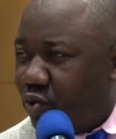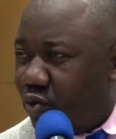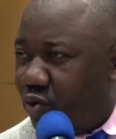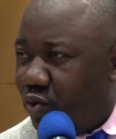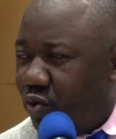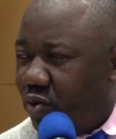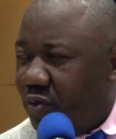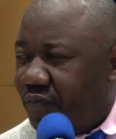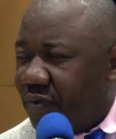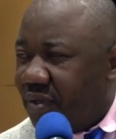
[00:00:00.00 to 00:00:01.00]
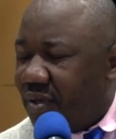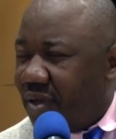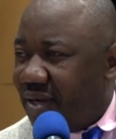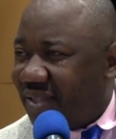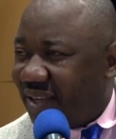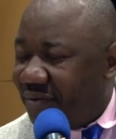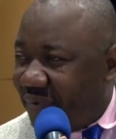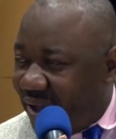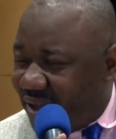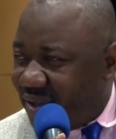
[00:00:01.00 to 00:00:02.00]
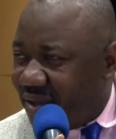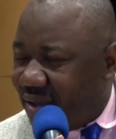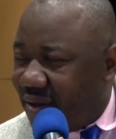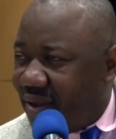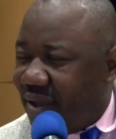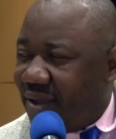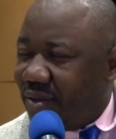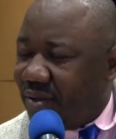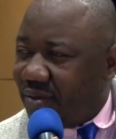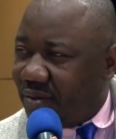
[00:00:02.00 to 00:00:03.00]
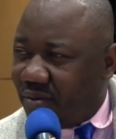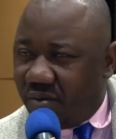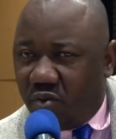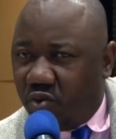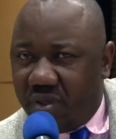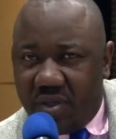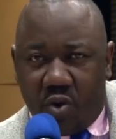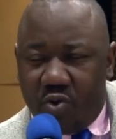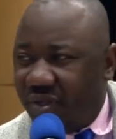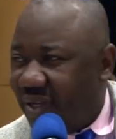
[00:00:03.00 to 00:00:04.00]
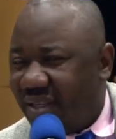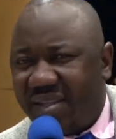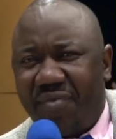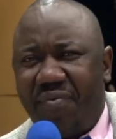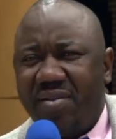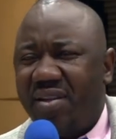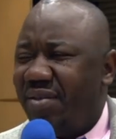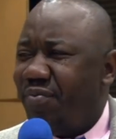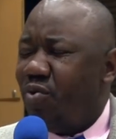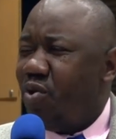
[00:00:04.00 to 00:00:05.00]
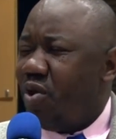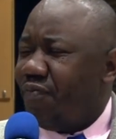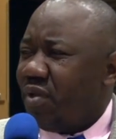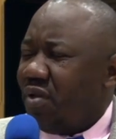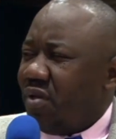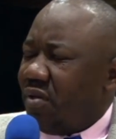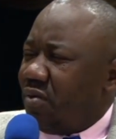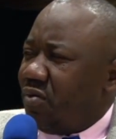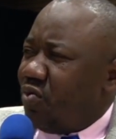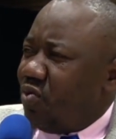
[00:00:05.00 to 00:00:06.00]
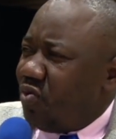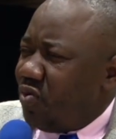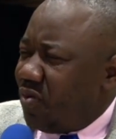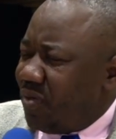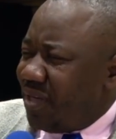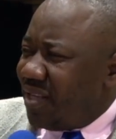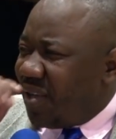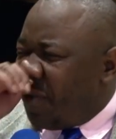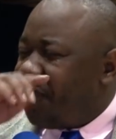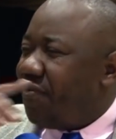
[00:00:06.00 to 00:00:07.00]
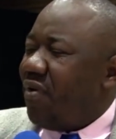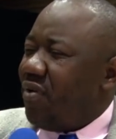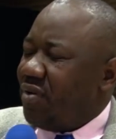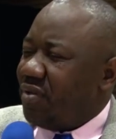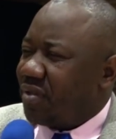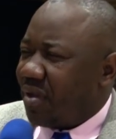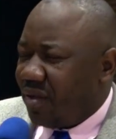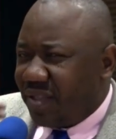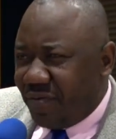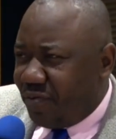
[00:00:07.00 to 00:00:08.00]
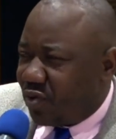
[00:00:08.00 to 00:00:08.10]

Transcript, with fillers: au Congo elle travaille, on dit, on dit qu'il travaille dans des milieux où les enfants, quand j'ai vu